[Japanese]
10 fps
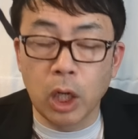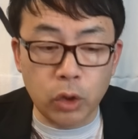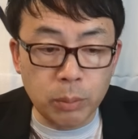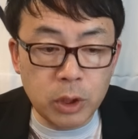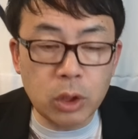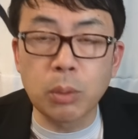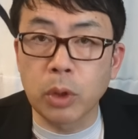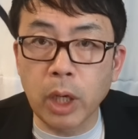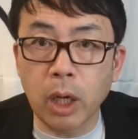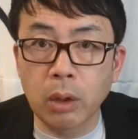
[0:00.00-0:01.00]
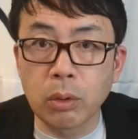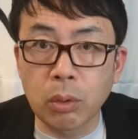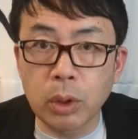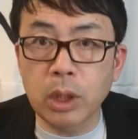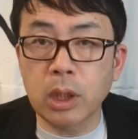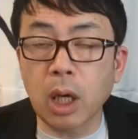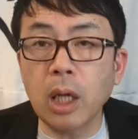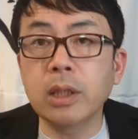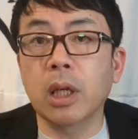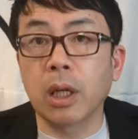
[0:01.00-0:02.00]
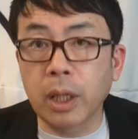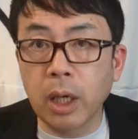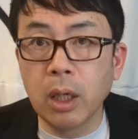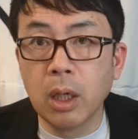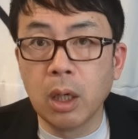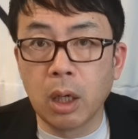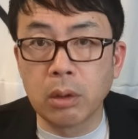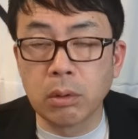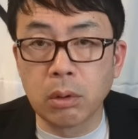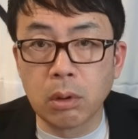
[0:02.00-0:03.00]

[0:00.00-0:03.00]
あと、イミジクもね、この間高市さんがね、まあ、